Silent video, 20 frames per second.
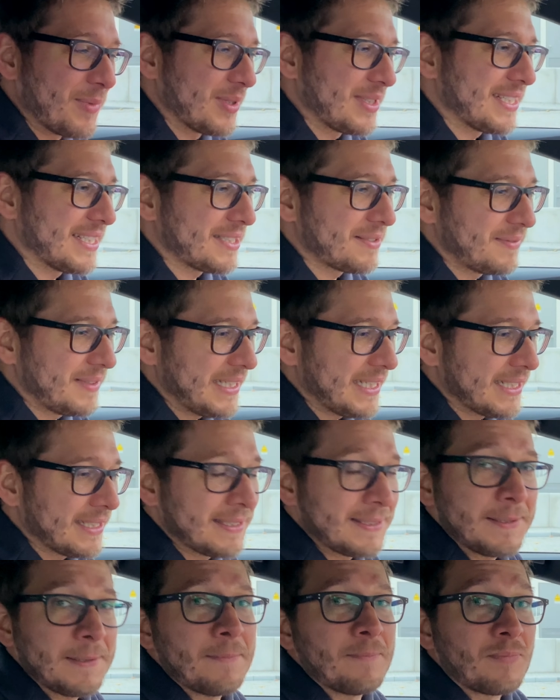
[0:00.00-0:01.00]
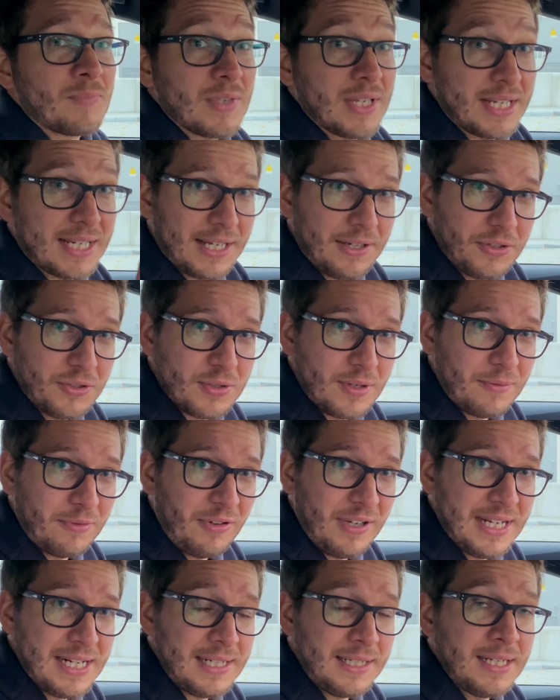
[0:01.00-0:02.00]
Und deswegen ich kann euch nur
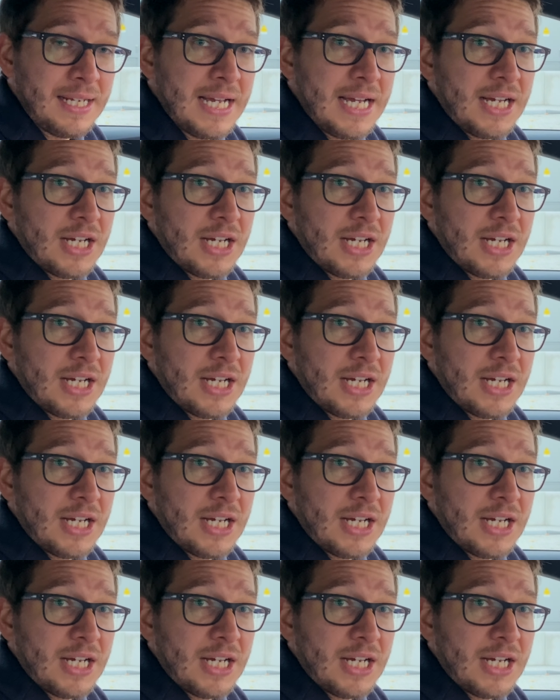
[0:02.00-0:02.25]
empfehlen,